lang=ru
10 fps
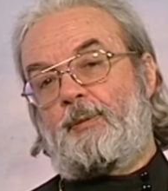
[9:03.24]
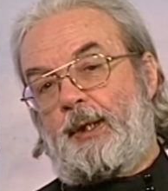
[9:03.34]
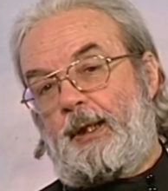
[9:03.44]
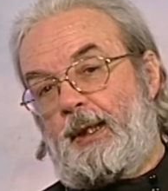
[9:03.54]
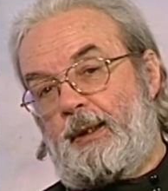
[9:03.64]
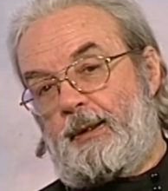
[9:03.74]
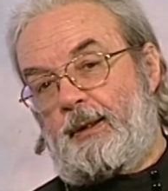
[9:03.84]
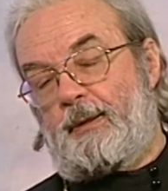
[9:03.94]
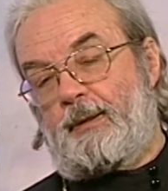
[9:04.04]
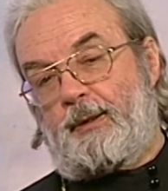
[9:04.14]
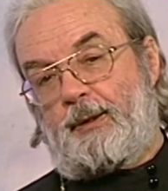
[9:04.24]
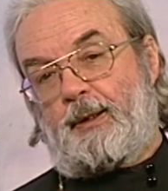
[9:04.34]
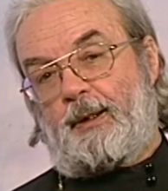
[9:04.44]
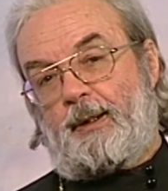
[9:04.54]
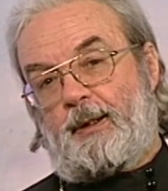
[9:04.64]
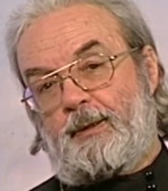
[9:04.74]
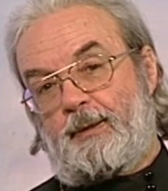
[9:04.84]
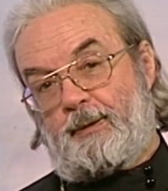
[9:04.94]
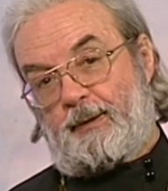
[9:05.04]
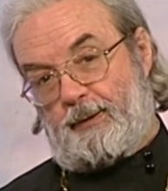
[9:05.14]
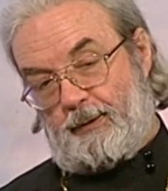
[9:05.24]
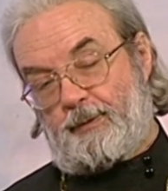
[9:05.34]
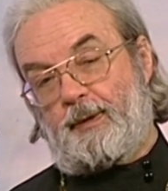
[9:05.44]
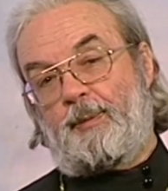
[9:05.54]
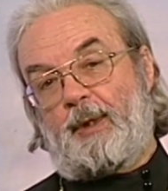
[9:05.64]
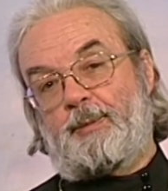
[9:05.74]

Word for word: приятно э, с вами